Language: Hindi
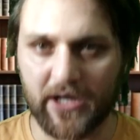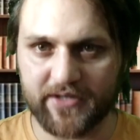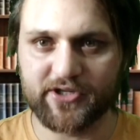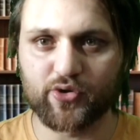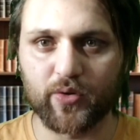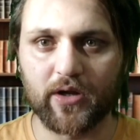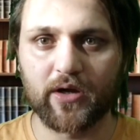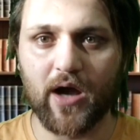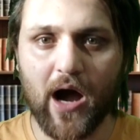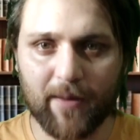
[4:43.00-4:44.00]
ध्यान से
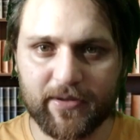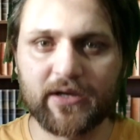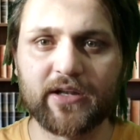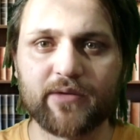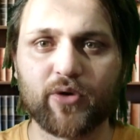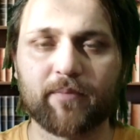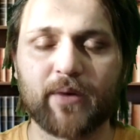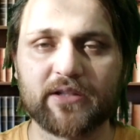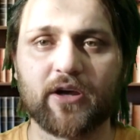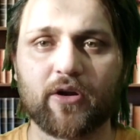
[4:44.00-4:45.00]
सुनना आप ही के लिए
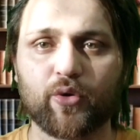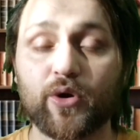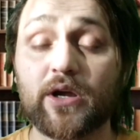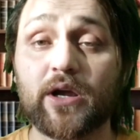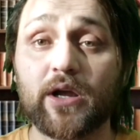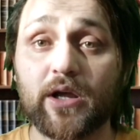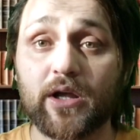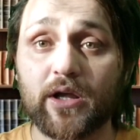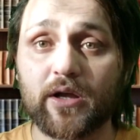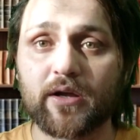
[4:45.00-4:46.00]
बात कर रहा
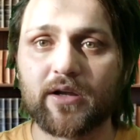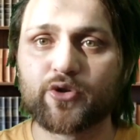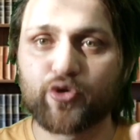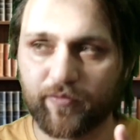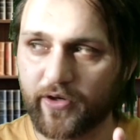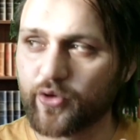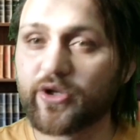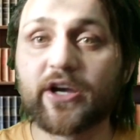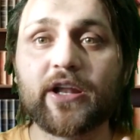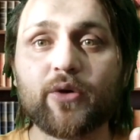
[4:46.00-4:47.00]
हूं जो वीडियो
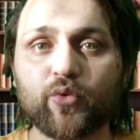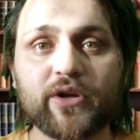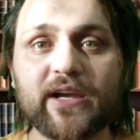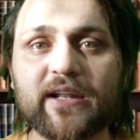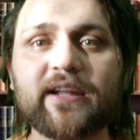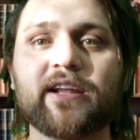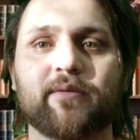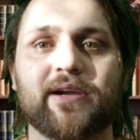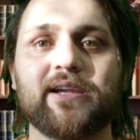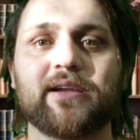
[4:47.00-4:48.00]
देख रहे हैं उनके लिए
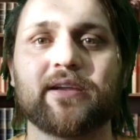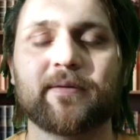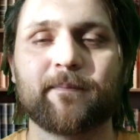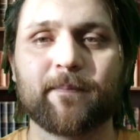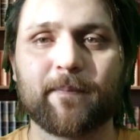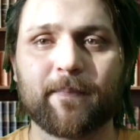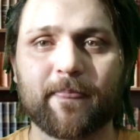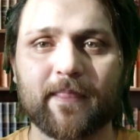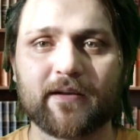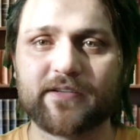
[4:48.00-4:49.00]
नहीं भाई
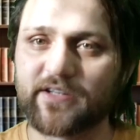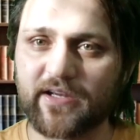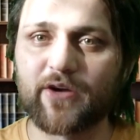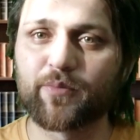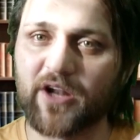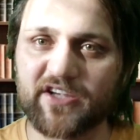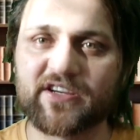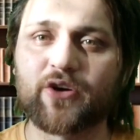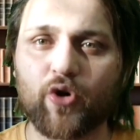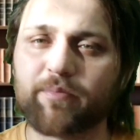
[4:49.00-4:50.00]
जिनके ऊपर आज
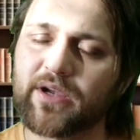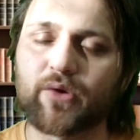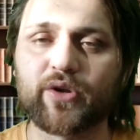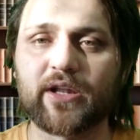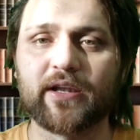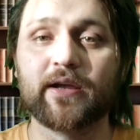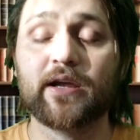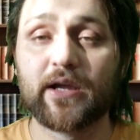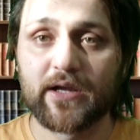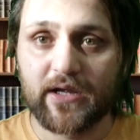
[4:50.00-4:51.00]
का टॉपिक है उनके लिए
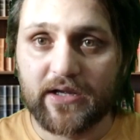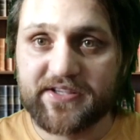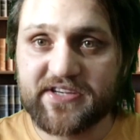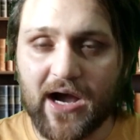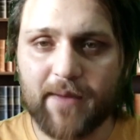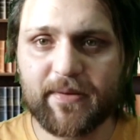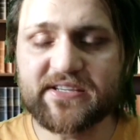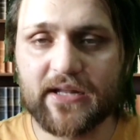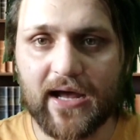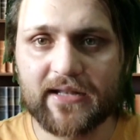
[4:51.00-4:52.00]
जहां पे
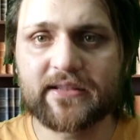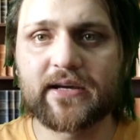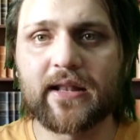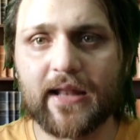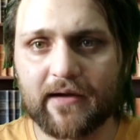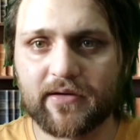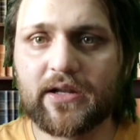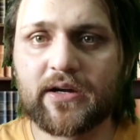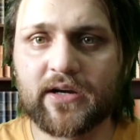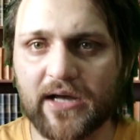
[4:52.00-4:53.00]
जलालत का
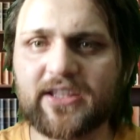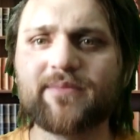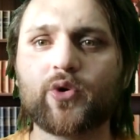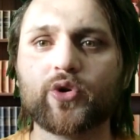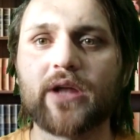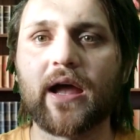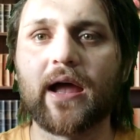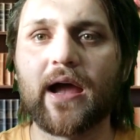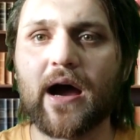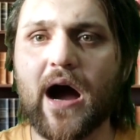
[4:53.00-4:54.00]
लेवल खत्म होता
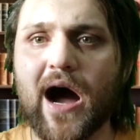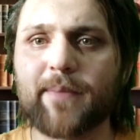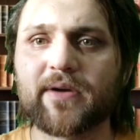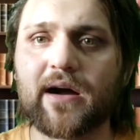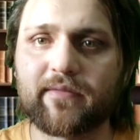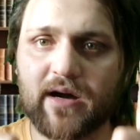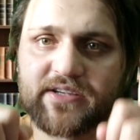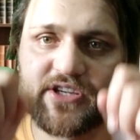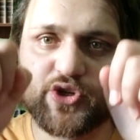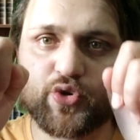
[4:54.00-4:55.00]
है आपका
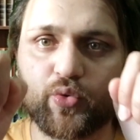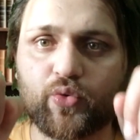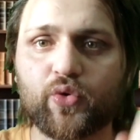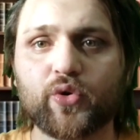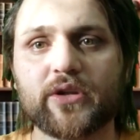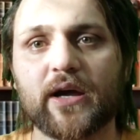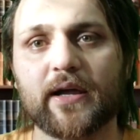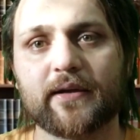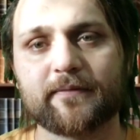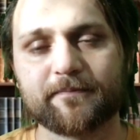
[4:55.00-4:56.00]
वहां से शुरू होता है